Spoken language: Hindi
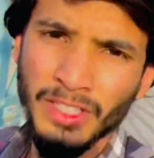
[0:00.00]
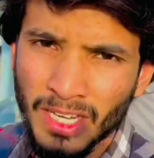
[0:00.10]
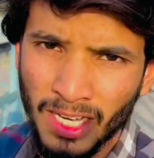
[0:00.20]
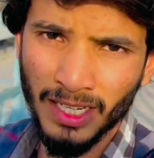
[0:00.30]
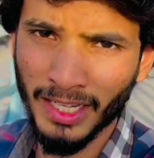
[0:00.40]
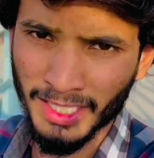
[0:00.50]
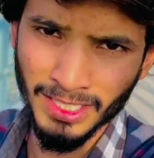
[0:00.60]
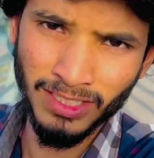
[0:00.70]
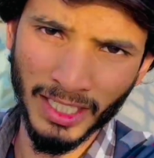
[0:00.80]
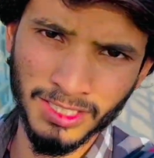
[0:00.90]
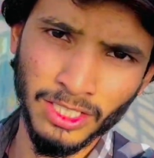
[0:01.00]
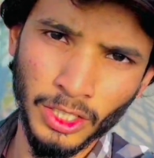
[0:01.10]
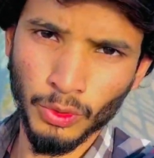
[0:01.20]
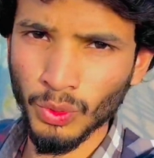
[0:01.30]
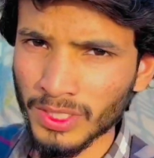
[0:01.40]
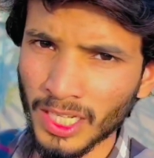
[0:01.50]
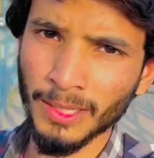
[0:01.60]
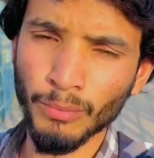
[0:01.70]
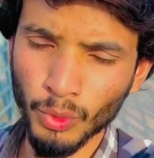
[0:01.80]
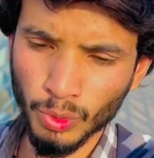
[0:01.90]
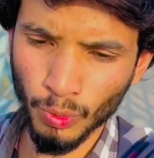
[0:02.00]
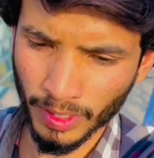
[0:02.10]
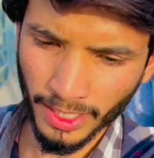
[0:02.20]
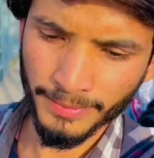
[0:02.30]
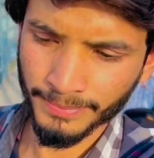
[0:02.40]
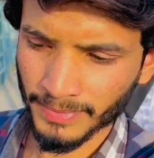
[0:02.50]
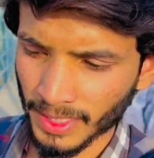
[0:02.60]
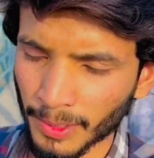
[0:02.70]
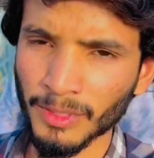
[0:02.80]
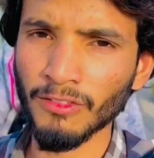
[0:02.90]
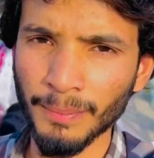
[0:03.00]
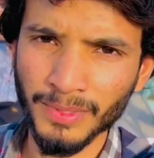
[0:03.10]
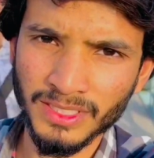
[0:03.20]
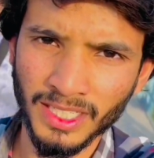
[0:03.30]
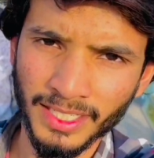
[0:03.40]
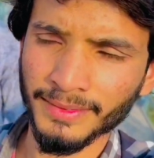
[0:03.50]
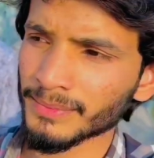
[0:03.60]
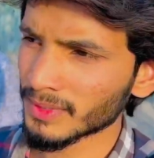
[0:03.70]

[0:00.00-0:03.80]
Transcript: फ़िलहाल आगे नहीं जा सकते क्योंकि टाइम बहुत हो गया हमने वापस जाना है